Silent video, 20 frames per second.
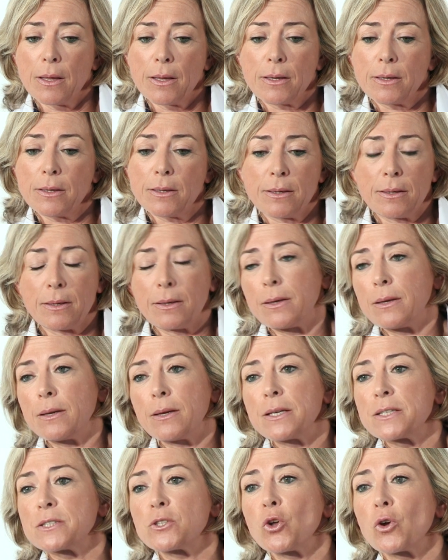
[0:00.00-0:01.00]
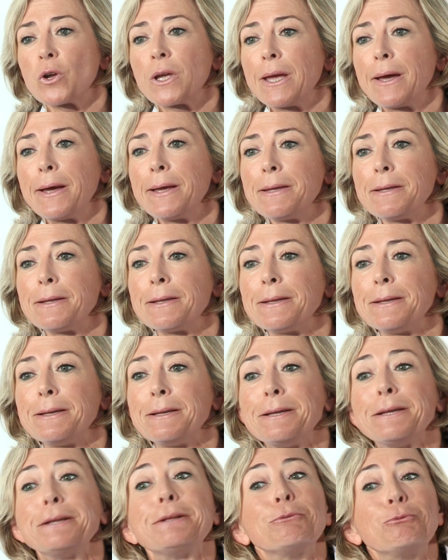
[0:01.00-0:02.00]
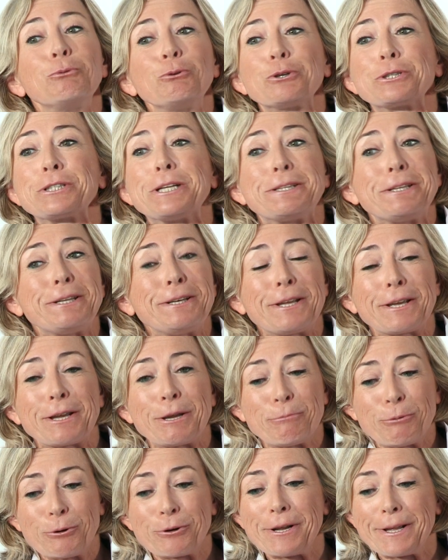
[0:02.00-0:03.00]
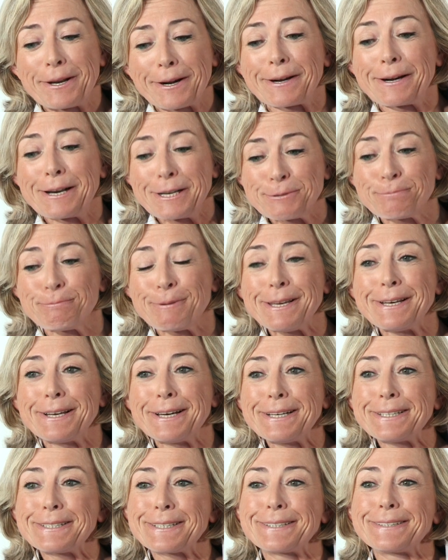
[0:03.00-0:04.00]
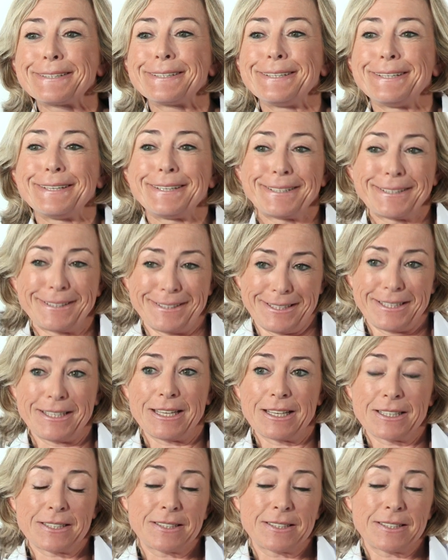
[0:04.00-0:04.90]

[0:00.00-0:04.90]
y es lo que hay y uno se tiene que poner las pilas y,